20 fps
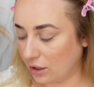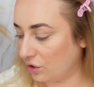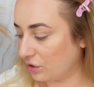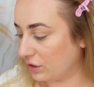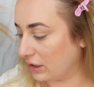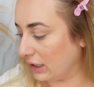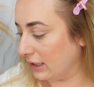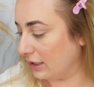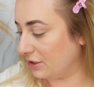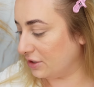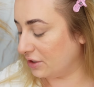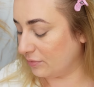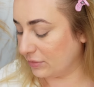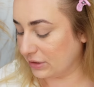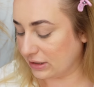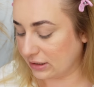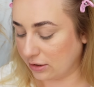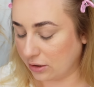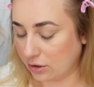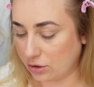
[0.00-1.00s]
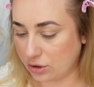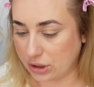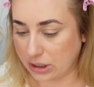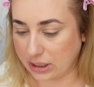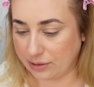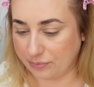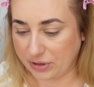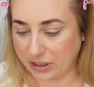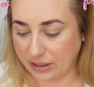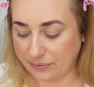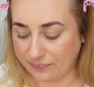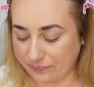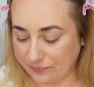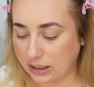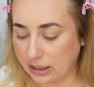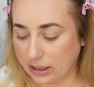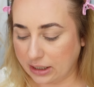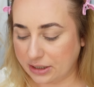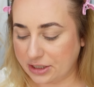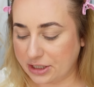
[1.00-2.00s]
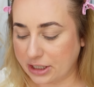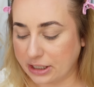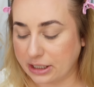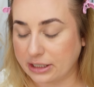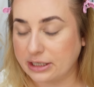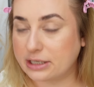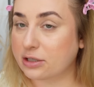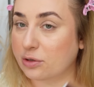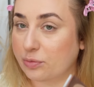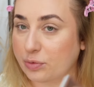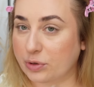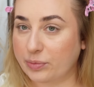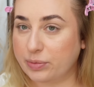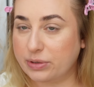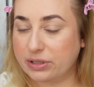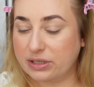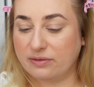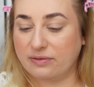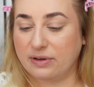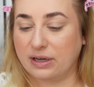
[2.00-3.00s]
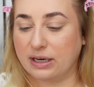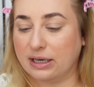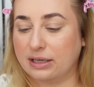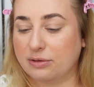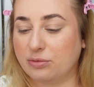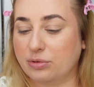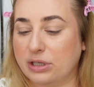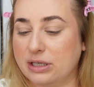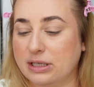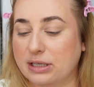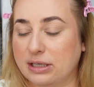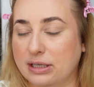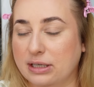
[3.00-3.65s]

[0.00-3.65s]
Ok, lecimy z oczami i cienie nie są podpisywane tutaj